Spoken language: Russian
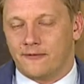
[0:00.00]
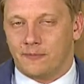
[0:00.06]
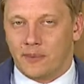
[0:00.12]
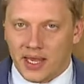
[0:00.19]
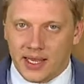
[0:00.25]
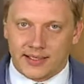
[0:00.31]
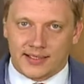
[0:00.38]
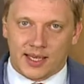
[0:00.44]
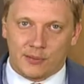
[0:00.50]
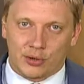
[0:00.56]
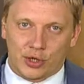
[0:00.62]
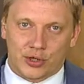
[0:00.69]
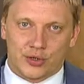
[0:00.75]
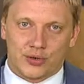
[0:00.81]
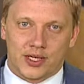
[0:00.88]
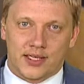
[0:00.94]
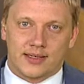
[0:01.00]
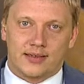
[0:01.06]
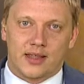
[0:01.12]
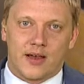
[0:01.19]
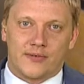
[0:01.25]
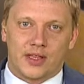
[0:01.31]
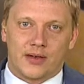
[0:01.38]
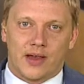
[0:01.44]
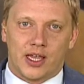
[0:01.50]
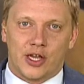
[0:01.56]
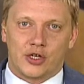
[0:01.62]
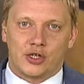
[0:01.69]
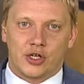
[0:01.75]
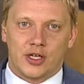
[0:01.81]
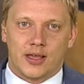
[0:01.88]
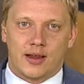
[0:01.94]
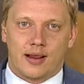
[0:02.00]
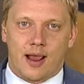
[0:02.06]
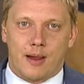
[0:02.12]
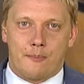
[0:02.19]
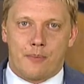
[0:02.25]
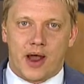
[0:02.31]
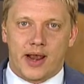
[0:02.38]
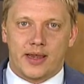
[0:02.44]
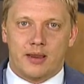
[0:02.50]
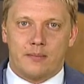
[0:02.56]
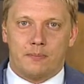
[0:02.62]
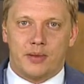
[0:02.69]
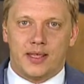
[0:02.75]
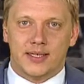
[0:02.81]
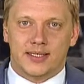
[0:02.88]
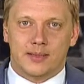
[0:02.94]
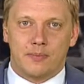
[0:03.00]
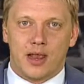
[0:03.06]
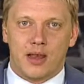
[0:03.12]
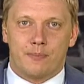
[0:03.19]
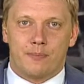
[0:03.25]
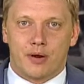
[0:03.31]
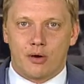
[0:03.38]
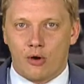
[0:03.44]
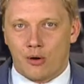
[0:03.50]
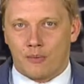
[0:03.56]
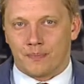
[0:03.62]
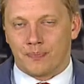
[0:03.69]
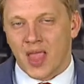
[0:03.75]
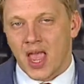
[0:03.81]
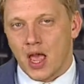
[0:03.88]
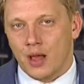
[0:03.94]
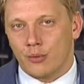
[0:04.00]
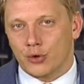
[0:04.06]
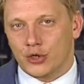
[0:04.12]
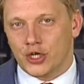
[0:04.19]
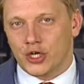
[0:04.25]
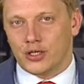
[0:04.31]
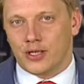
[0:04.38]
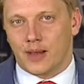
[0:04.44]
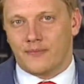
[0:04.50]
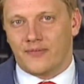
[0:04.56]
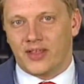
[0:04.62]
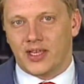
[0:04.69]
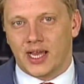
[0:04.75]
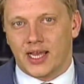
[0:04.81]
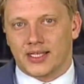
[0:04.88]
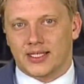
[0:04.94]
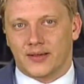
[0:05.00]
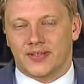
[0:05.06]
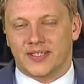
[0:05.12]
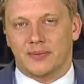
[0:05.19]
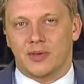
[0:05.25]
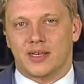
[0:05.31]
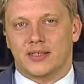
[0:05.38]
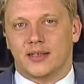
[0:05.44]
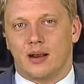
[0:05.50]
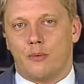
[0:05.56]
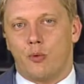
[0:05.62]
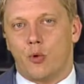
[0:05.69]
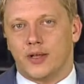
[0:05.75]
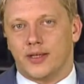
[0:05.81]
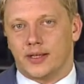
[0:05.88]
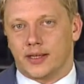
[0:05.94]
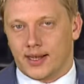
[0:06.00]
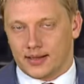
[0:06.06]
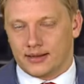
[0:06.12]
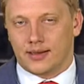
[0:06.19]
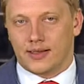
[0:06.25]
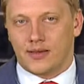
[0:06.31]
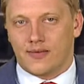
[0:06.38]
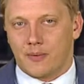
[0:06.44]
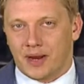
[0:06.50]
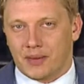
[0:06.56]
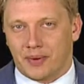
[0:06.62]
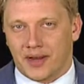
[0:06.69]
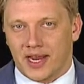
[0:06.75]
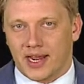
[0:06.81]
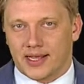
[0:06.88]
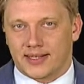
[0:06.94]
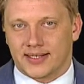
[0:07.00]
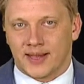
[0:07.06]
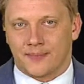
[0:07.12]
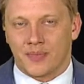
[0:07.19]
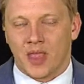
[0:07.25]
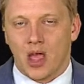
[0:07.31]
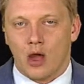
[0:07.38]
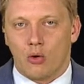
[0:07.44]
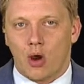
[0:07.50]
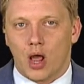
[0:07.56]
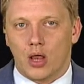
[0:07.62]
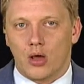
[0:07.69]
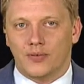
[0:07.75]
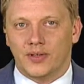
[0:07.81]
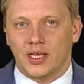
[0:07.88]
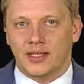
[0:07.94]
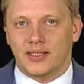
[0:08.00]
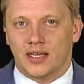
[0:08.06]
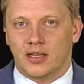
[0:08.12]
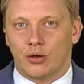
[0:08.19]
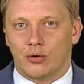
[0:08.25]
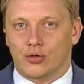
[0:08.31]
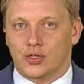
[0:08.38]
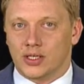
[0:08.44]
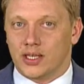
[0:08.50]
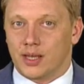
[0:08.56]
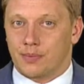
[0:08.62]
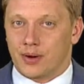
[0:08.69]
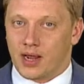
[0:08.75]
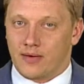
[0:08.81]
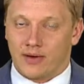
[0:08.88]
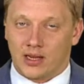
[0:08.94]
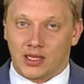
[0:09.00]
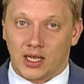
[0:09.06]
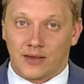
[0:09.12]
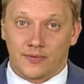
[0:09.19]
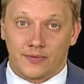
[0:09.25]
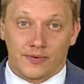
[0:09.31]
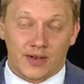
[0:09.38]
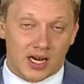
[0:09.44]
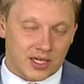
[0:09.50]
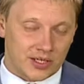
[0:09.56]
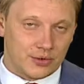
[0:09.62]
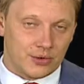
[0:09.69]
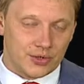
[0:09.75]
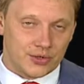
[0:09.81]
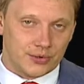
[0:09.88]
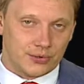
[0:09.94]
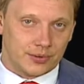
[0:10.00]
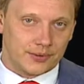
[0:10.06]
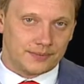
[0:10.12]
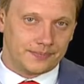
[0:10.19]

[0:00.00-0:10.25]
Бийске будут судить главного инженера компании «Бийскмельпром». Мужчина обвиняется в смерти работника данного предприятия. Уголовное дело уже направлено в городской суд.